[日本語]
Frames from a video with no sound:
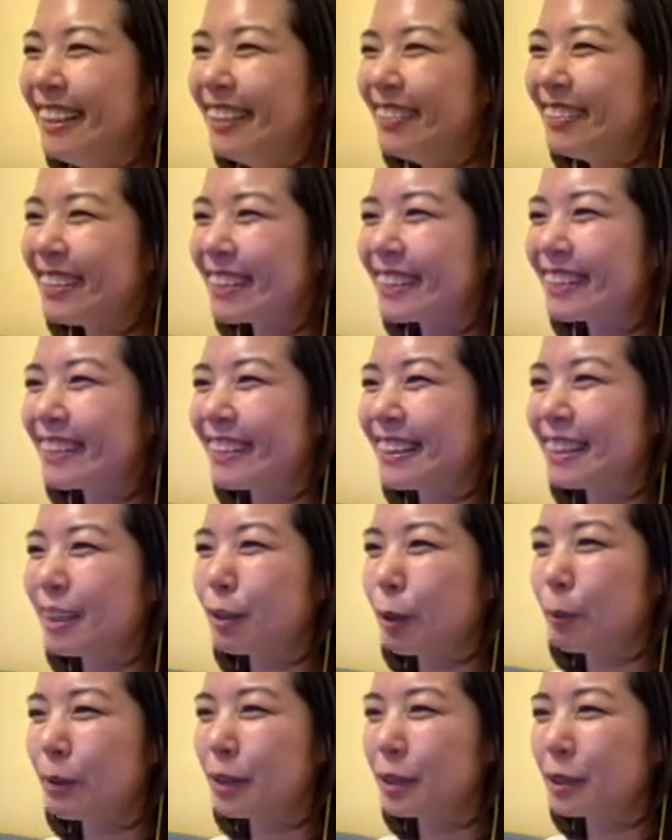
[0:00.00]
まあ、スラリン
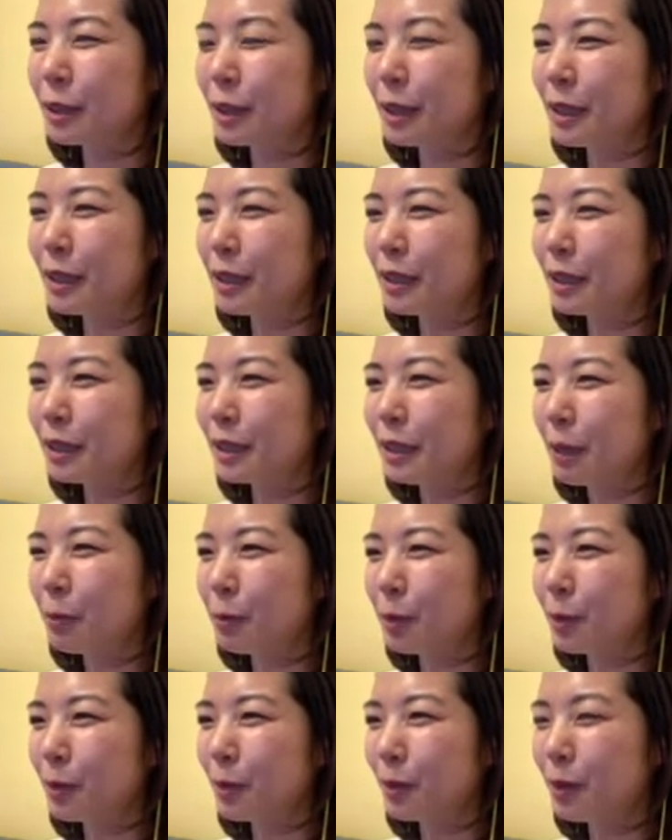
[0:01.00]
は別に、多
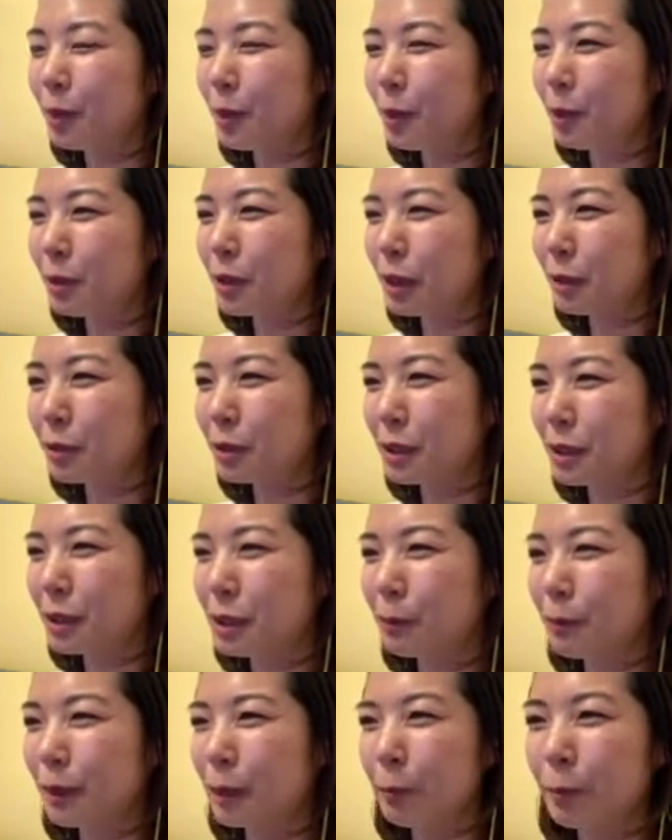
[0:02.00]
分、ふさふさ
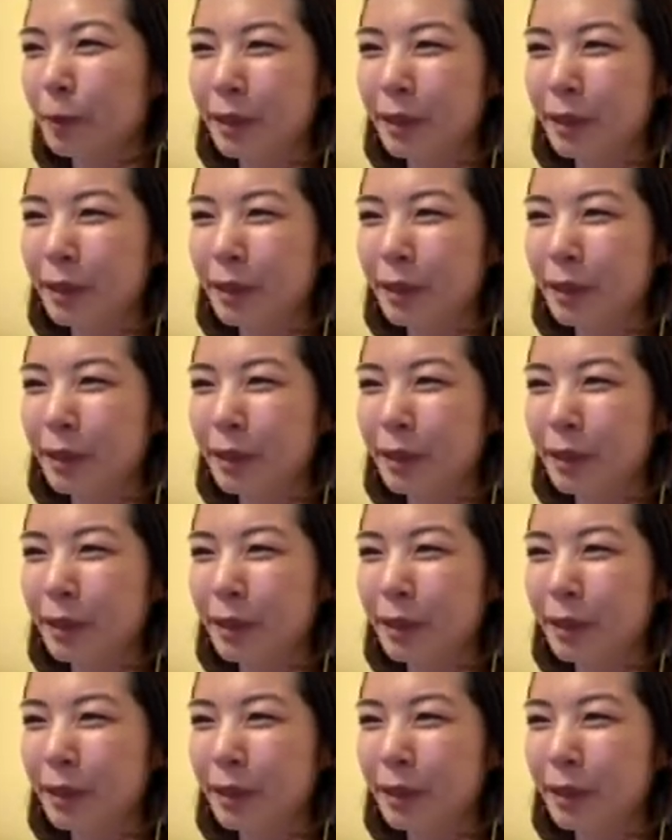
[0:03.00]
島でも